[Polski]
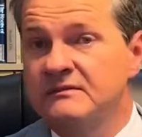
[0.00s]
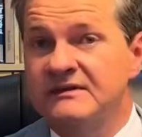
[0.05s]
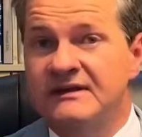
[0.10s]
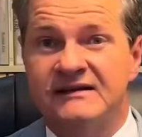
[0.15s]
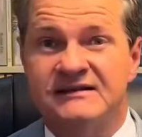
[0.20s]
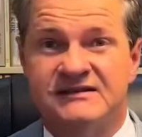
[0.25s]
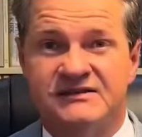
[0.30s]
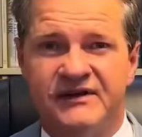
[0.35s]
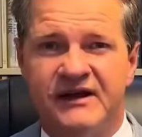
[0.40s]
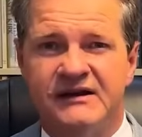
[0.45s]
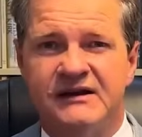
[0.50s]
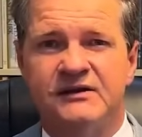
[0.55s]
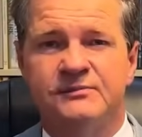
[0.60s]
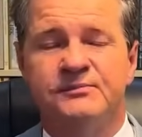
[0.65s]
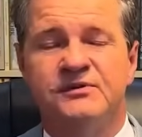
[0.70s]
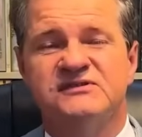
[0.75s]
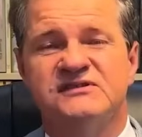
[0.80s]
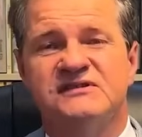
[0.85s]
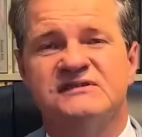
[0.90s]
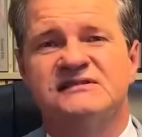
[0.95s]
tak zwanych
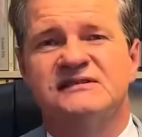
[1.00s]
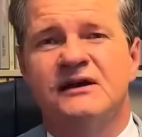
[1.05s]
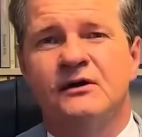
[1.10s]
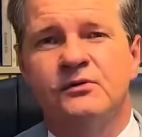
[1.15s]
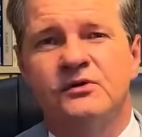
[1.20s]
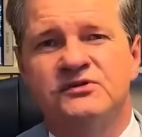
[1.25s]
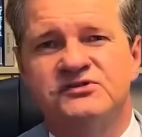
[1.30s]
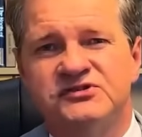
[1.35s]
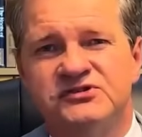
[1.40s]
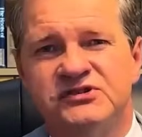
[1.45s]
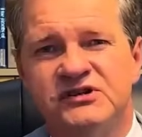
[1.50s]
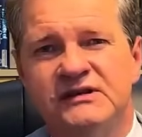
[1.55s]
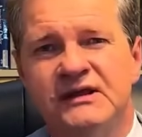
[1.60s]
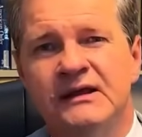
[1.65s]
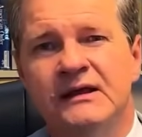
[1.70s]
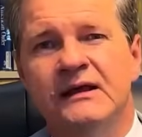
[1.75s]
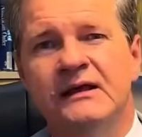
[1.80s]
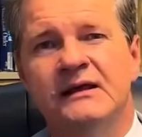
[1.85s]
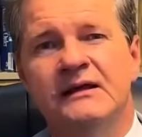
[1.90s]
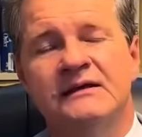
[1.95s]
pozostałości
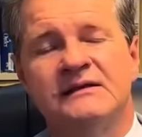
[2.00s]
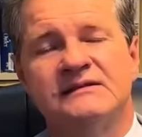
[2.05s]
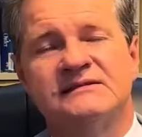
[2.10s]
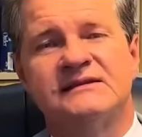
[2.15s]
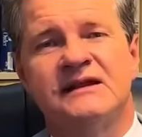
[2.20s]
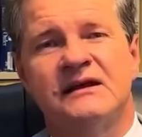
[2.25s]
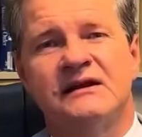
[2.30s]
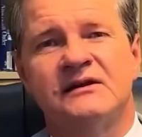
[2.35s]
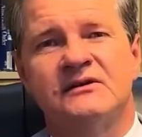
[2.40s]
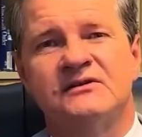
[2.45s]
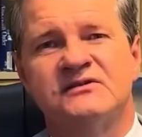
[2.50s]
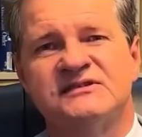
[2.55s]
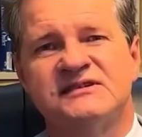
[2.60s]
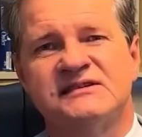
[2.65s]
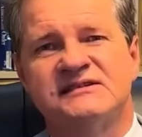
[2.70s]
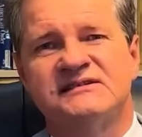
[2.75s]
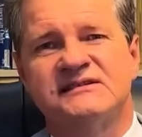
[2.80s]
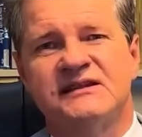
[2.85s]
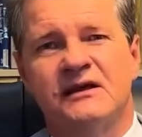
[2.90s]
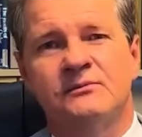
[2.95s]
starego
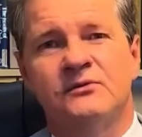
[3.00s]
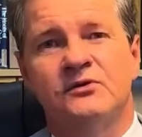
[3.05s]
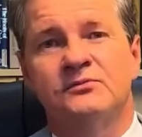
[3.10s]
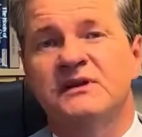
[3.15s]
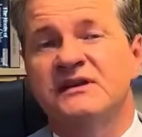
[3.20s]
systemu,